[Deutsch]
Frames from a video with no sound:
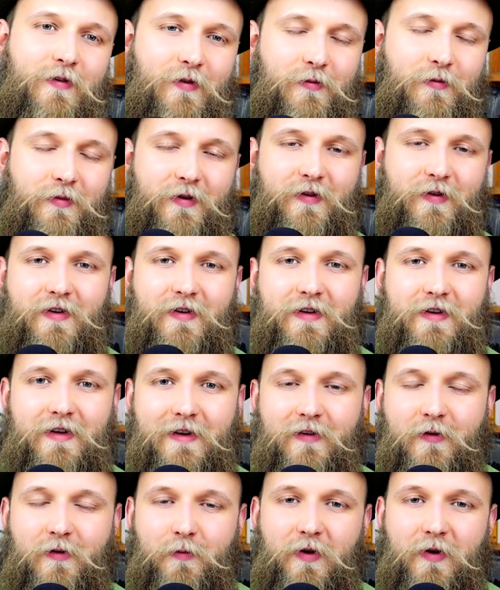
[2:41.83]
so ein bisschen die
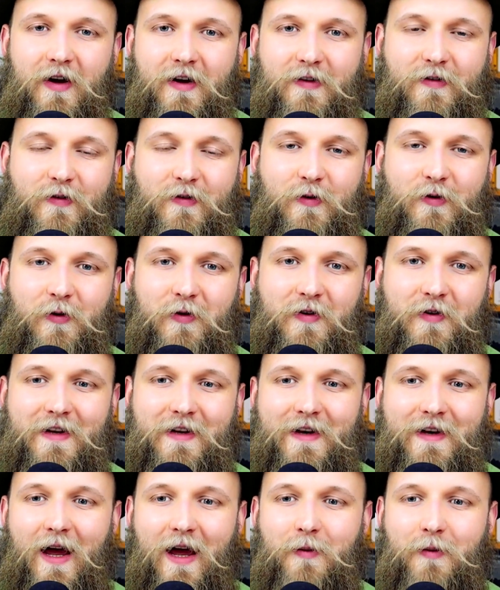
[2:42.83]
Inspiration und
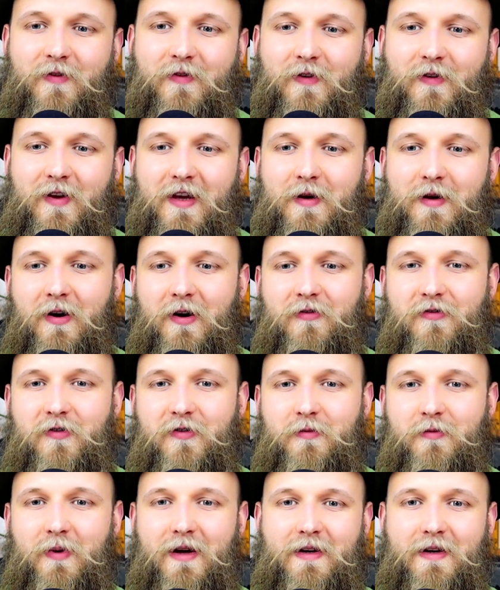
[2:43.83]
der Namensgeber
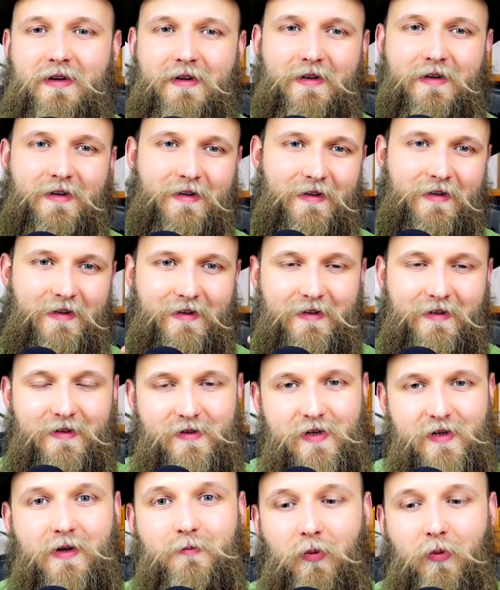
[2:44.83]
für meine äh,
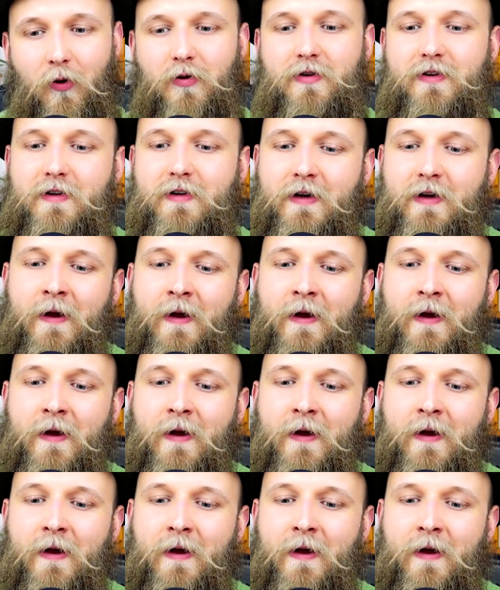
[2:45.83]
zehn Punkte.